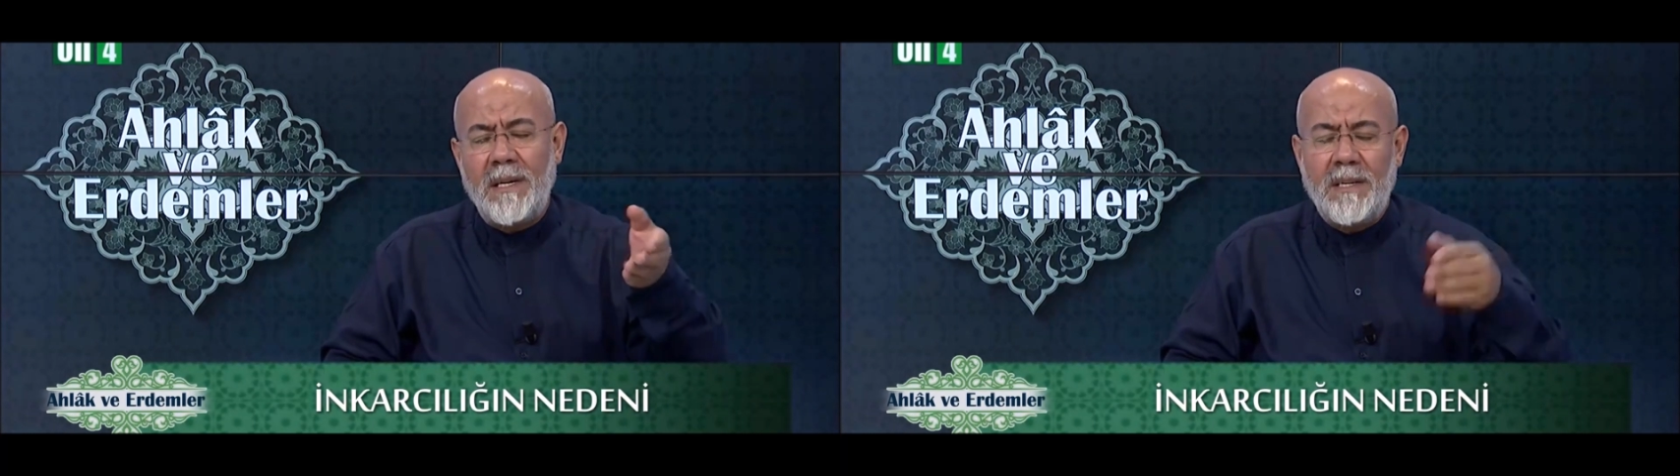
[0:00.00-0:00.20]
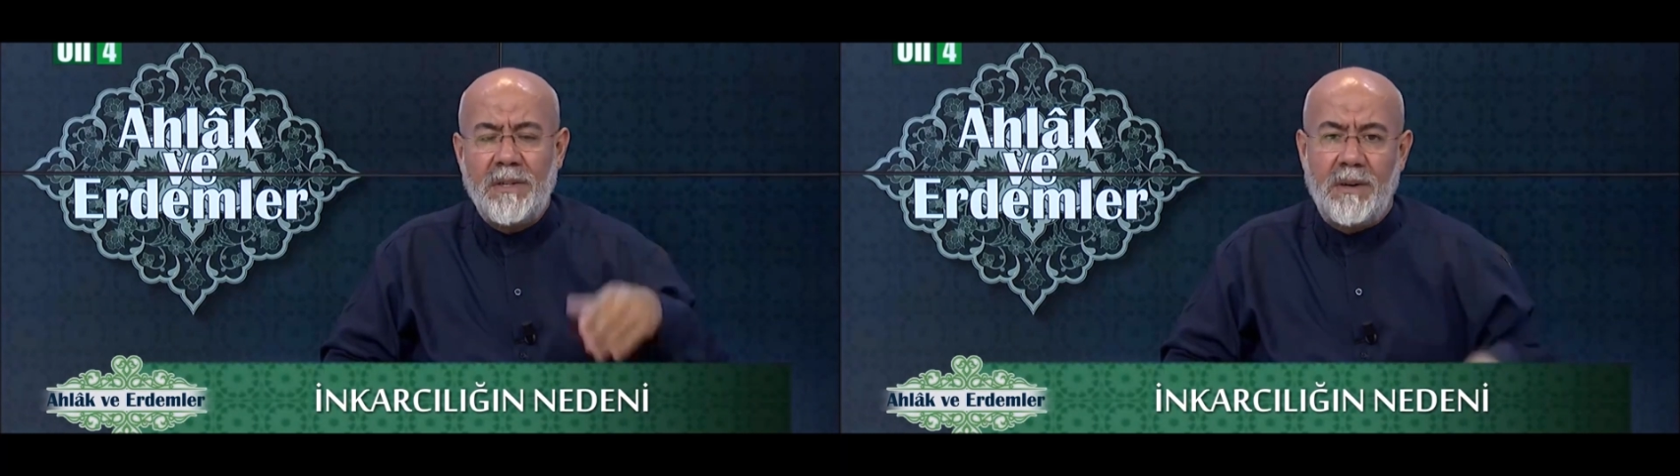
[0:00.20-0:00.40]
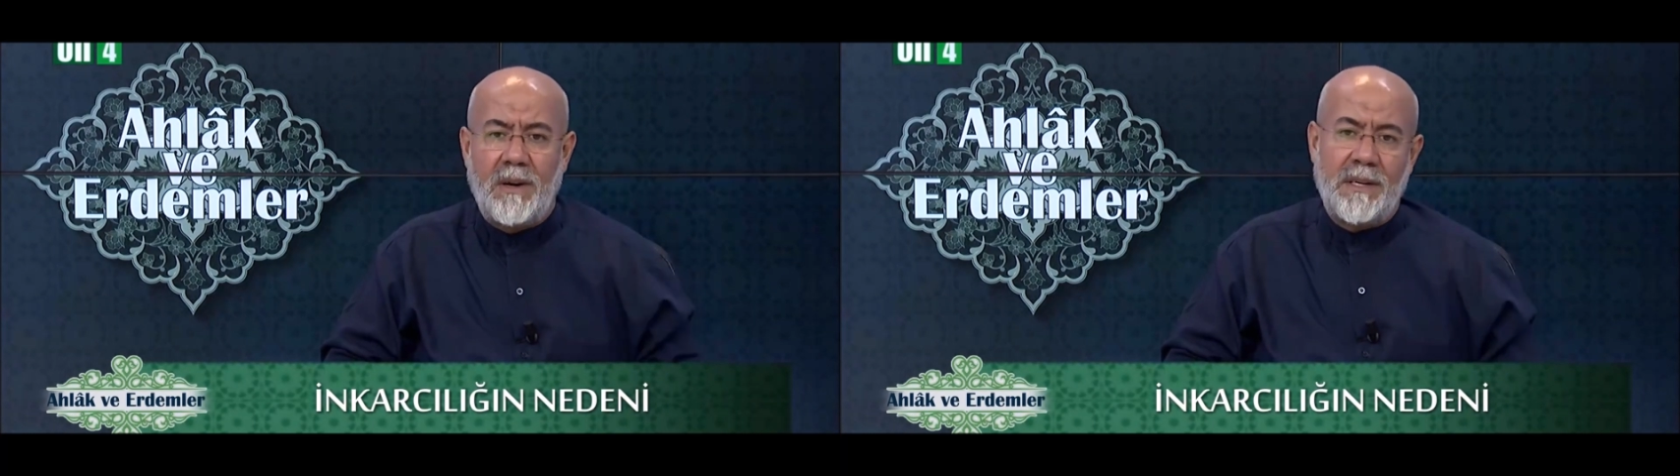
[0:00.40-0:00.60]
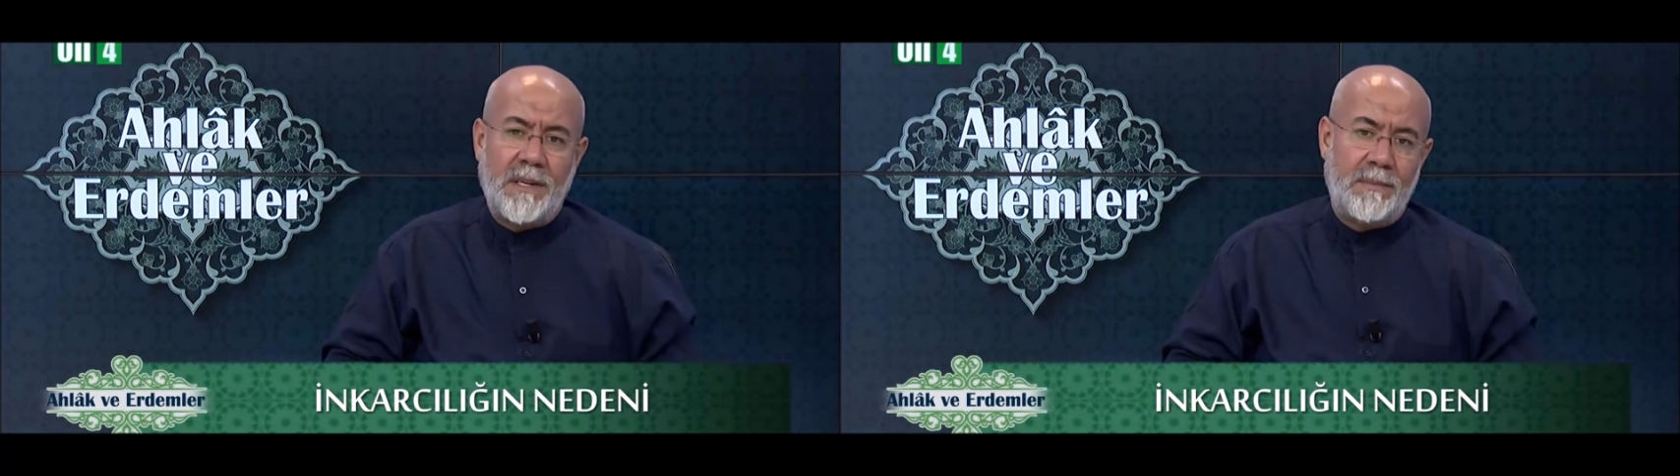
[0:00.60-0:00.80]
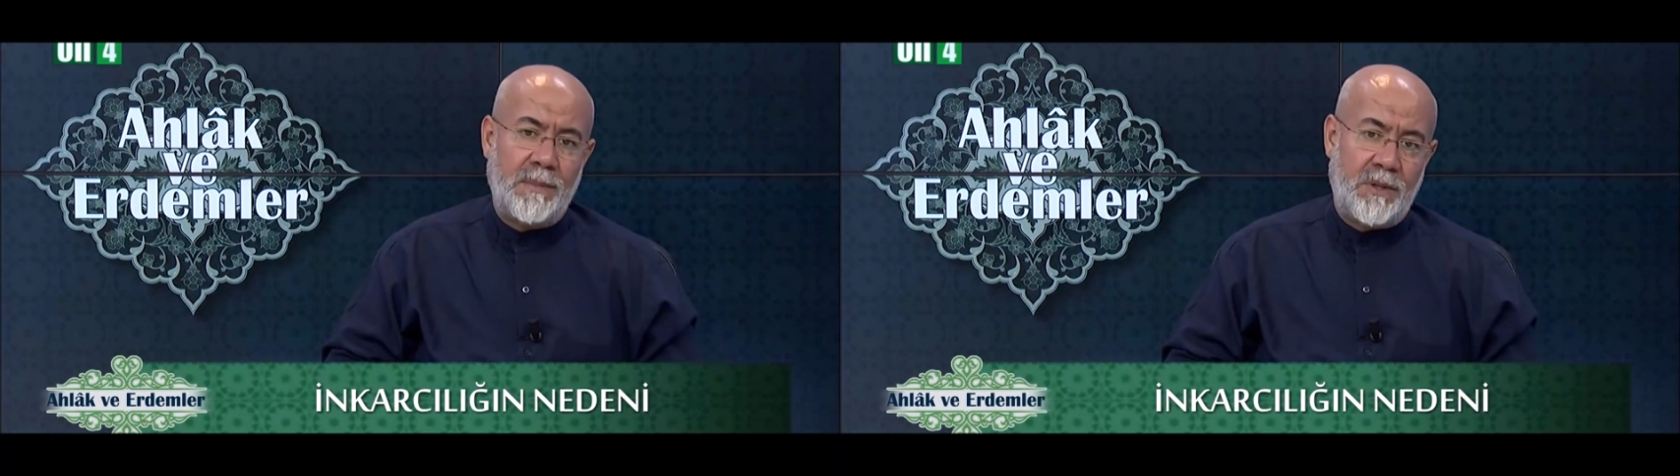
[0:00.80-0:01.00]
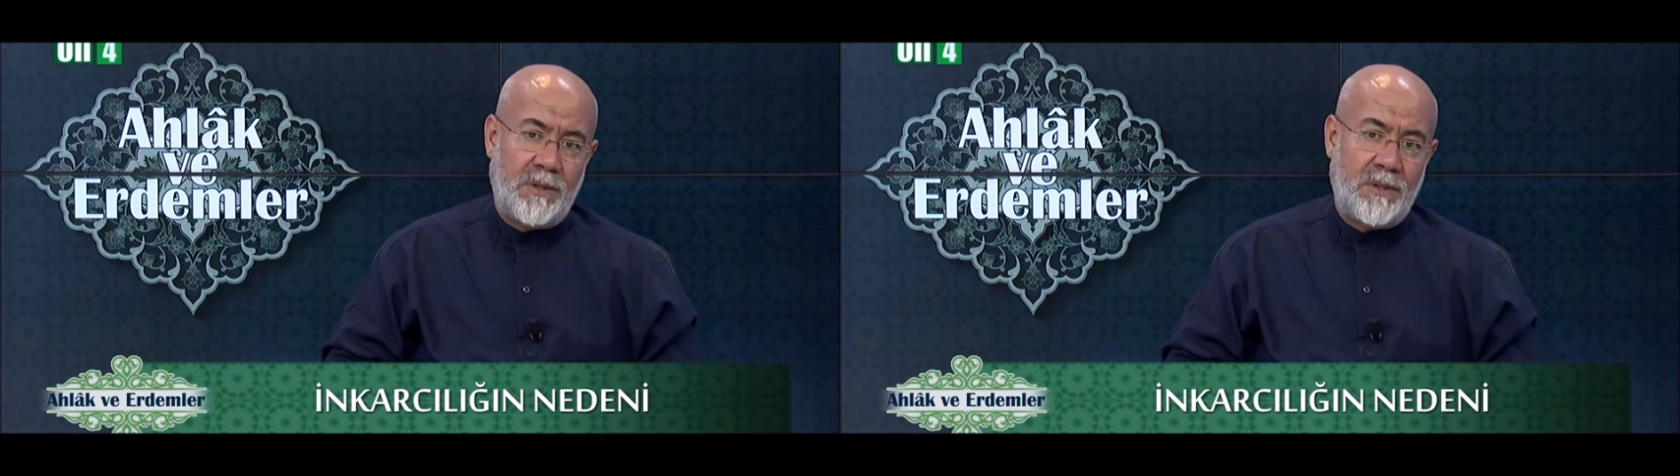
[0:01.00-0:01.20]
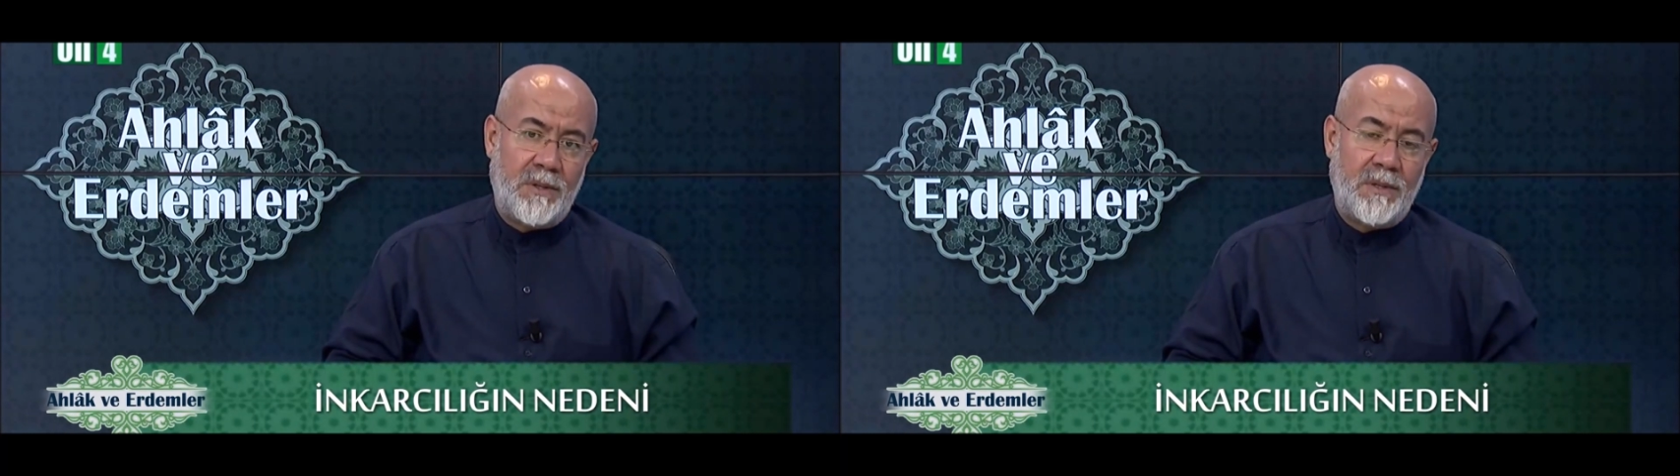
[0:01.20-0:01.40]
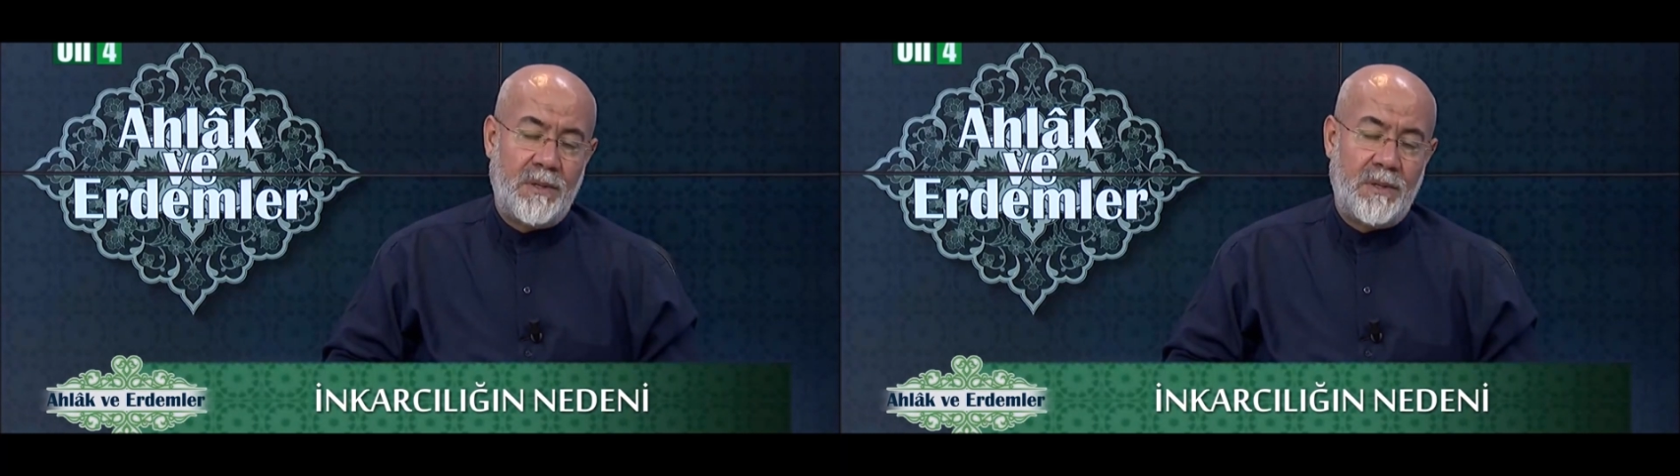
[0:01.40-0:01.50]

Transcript: inkar etmiş.